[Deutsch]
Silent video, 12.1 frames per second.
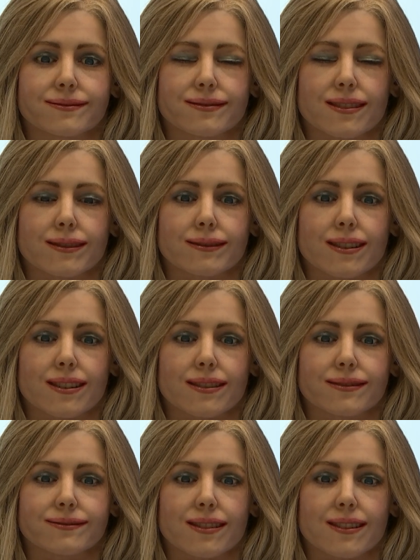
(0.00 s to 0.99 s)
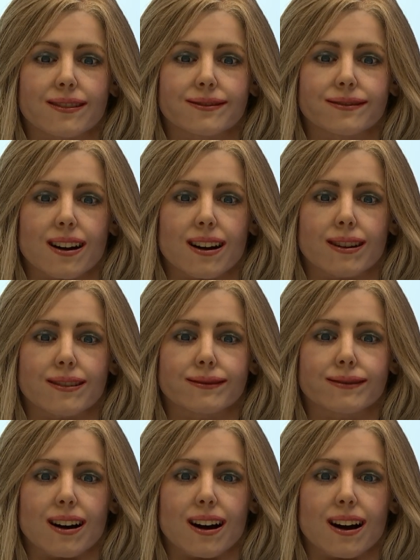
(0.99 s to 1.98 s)
I found the presentation
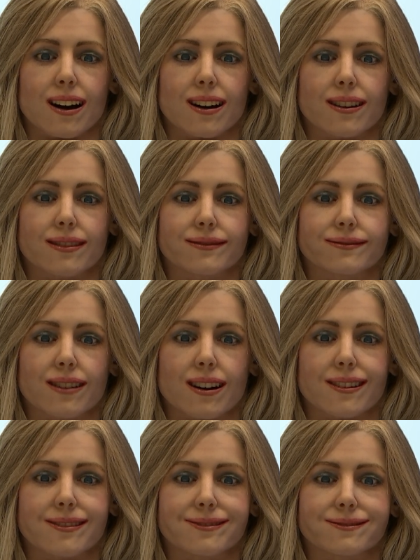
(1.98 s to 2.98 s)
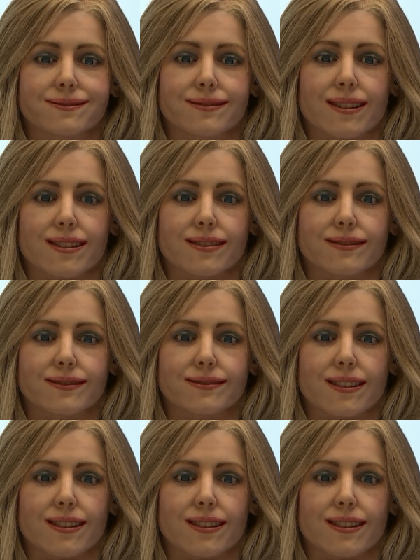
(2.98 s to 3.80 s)
file, loading its content